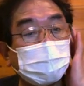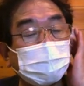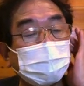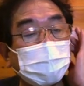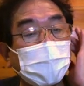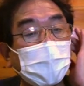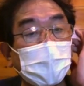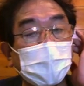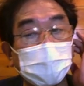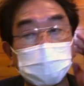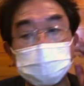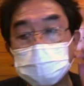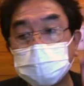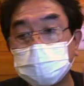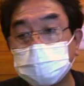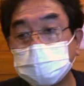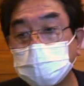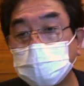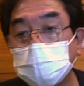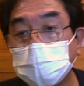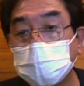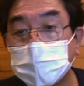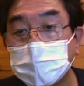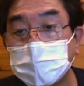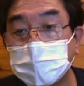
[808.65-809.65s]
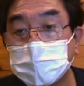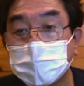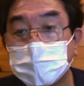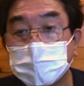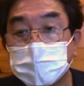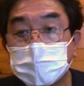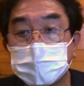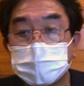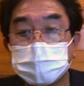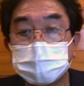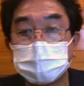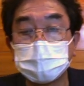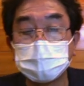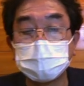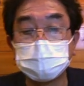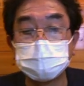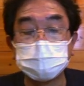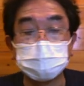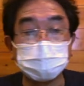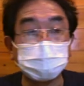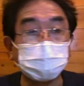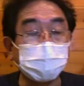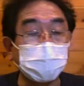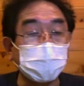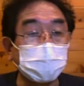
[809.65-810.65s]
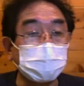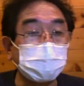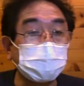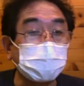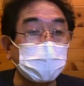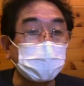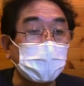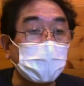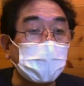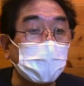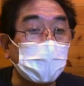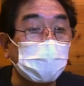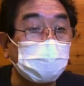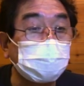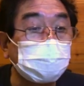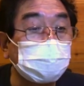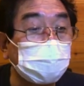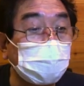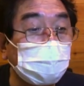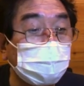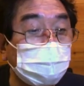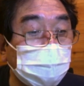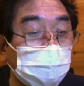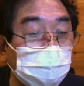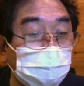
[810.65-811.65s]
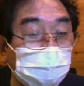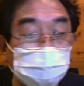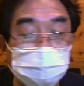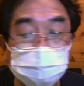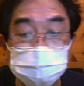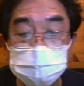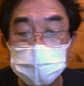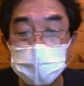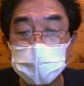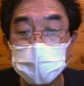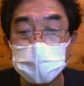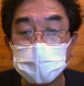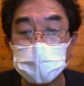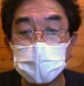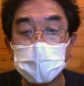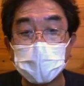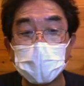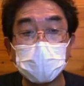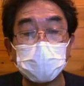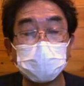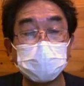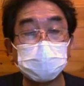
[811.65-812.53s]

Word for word: まあ、ちょっとびっくりだな。猿無しさんすげえな。